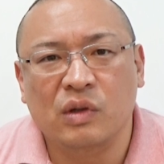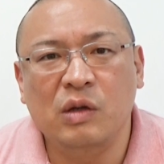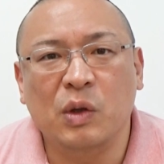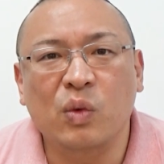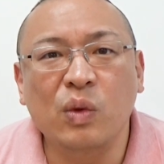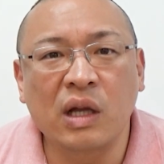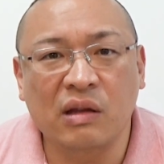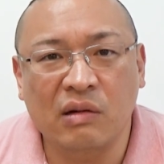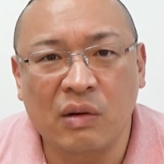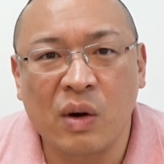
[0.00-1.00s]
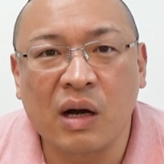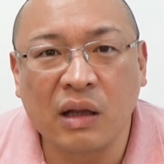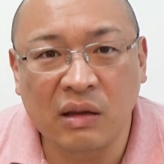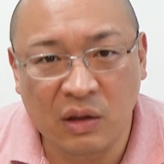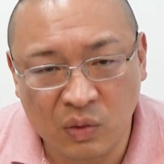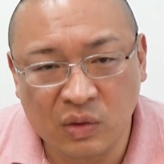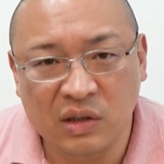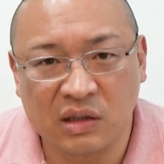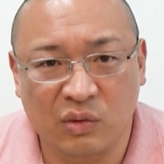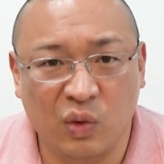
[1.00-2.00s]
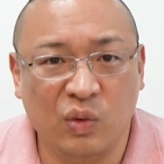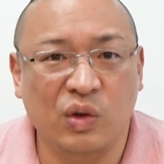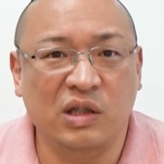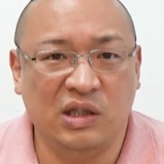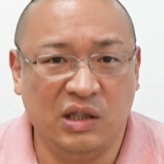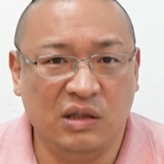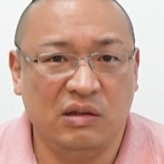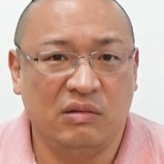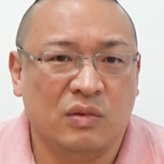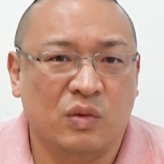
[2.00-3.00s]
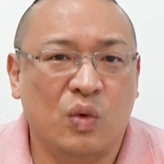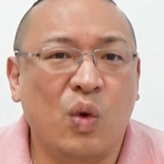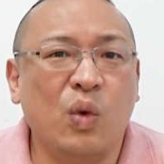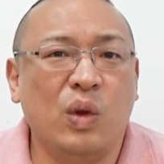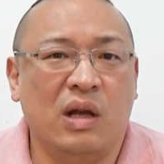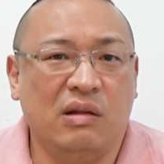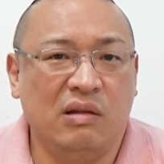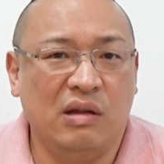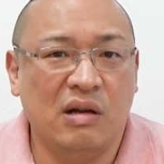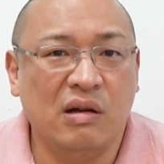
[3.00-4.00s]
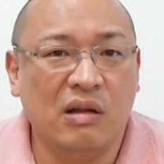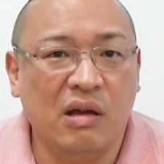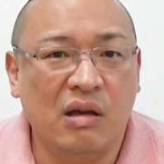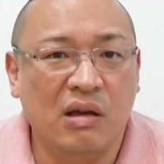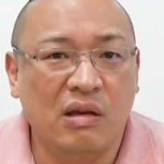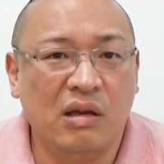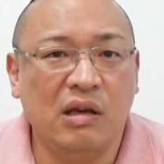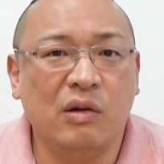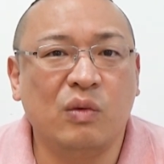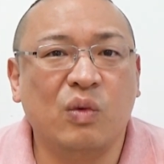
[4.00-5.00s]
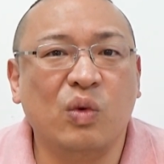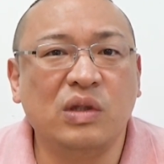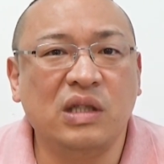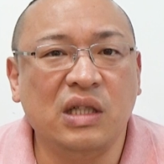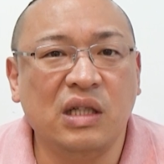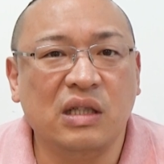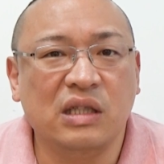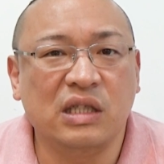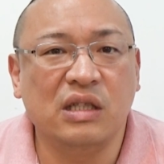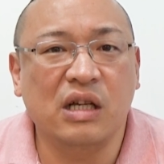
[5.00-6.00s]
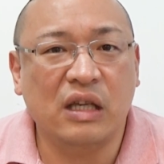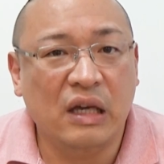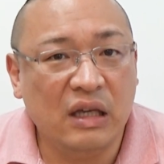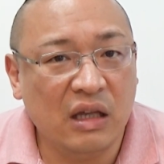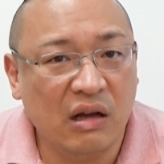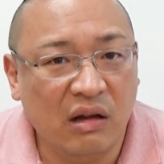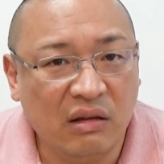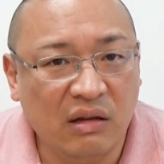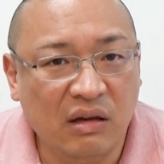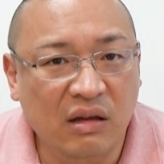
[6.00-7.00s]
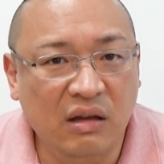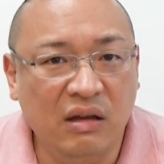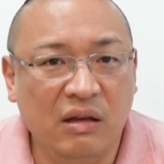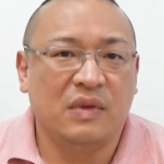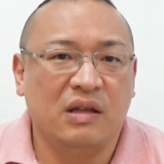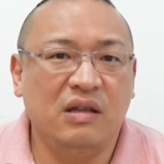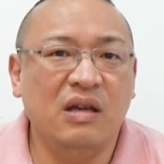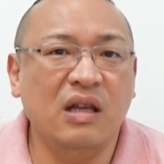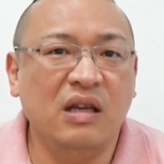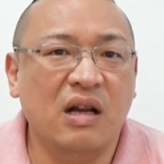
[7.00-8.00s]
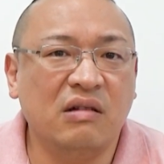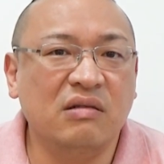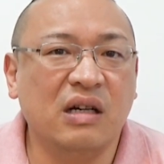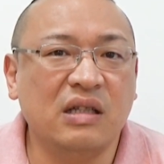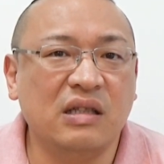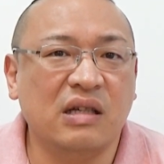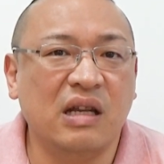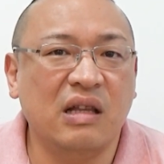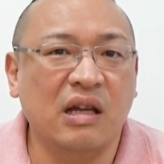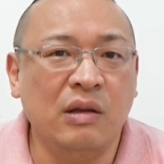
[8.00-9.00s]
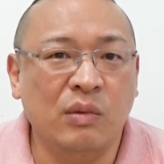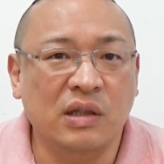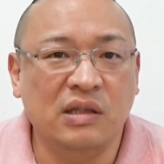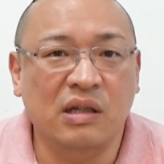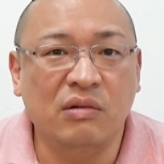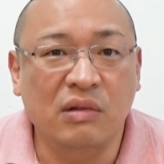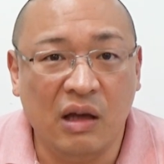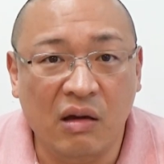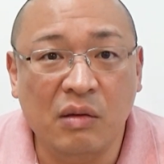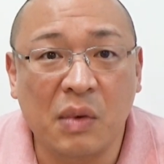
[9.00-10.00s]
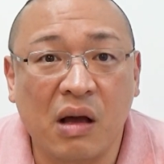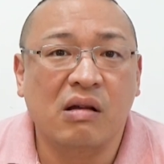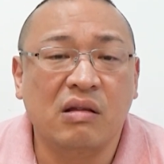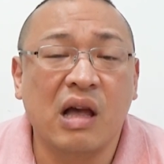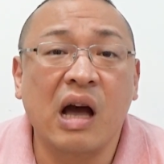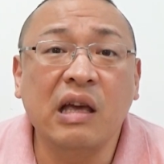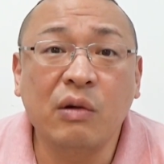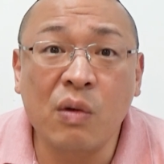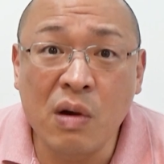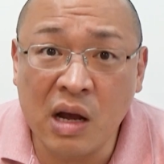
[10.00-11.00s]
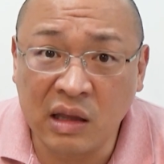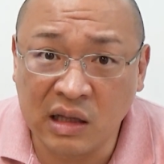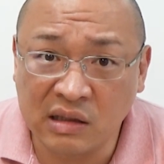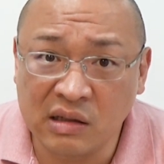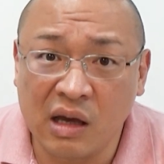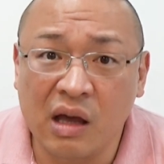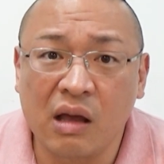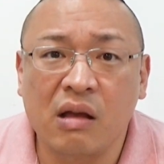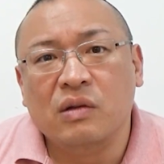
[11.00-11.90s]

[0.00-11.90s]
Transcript: 今どうなってるか分かってるし、鳥取市コロナってだけで引っ越ししなきゃいけなかったり、家に落書きされたりとかしてるんだよ。今大混乱だぜ。